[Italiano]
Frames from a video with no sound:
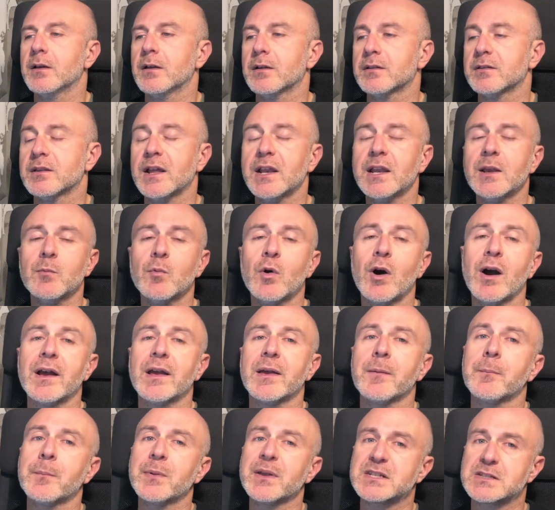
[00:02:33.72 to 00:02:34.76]
Daremo
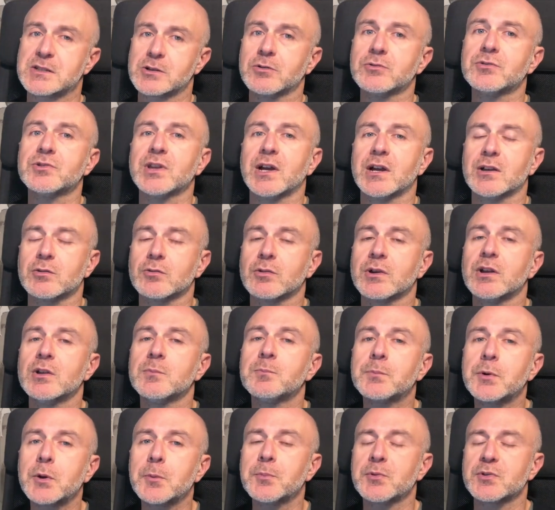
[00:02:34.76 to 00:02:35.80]
anche per scontato che il
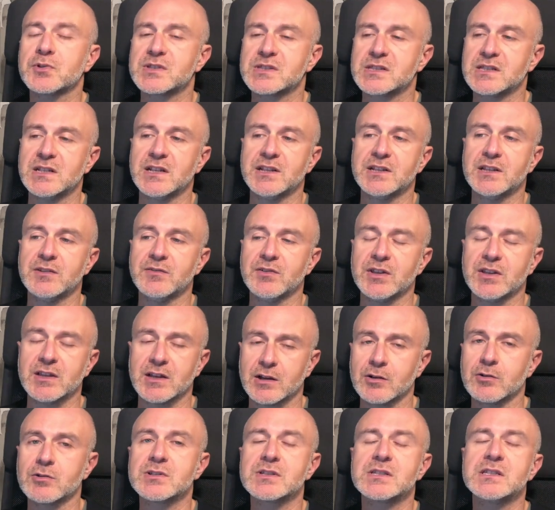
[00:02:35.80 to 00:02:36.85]
proprio stile di vita,
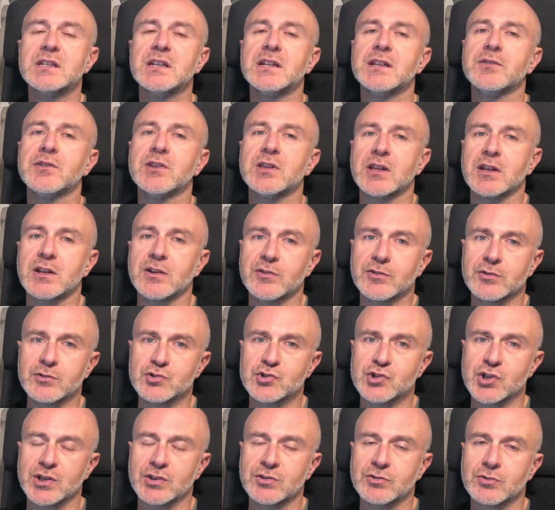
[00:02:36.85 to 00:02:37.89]
che lo stile di vita del
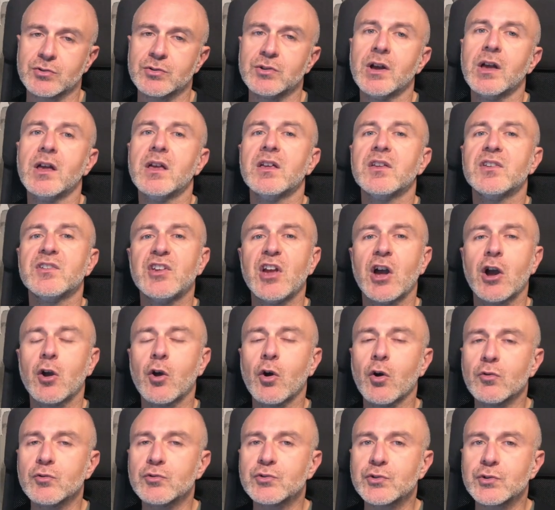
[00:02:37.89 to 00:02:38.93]
soggetto, sia
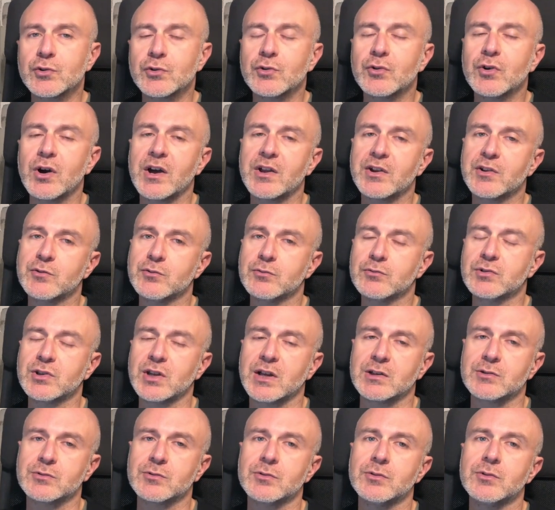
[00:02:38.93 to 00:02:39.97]
consono al
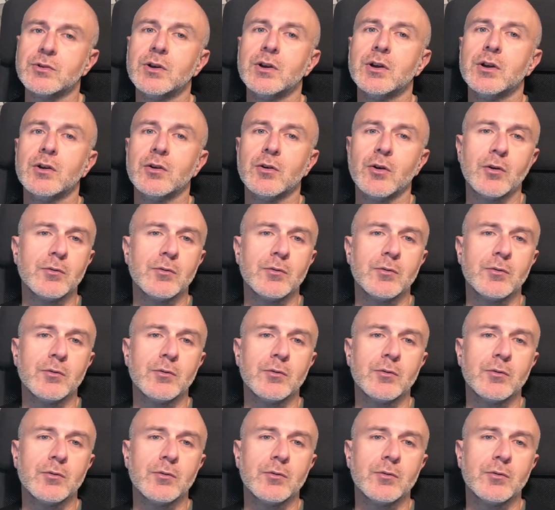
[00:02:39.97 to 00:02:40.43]
risultato